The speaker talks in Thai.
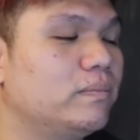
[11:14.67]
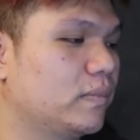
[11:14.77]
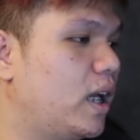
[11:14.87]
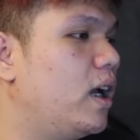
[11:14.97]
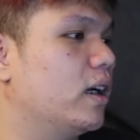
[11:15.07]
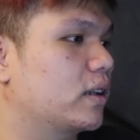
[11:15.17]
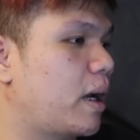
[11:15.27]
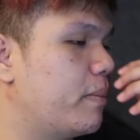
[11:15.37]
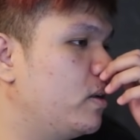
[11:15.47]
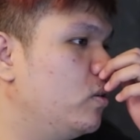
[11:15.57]
บก
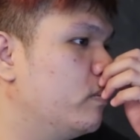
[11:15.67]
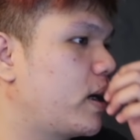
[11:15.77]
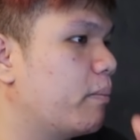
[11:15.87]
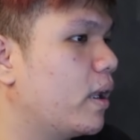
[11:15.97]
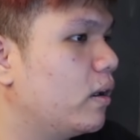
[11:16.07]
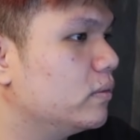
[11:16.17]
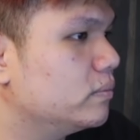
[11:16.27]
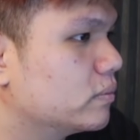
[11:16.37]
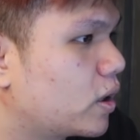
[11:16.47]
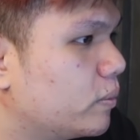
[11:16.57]
ลับแล้วหนุ่มกลับแล้ว
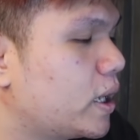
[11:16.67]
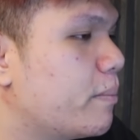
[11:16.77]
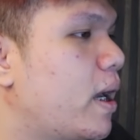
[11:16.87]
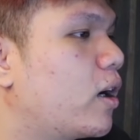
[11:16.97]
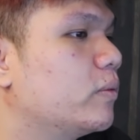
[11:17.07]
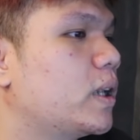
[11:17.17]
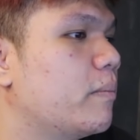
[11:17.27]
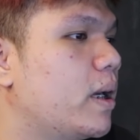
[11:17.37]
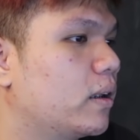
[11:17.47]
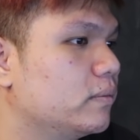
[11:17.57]
ขอบใจมากขอบใจ
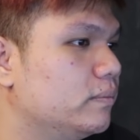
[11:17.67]
มาก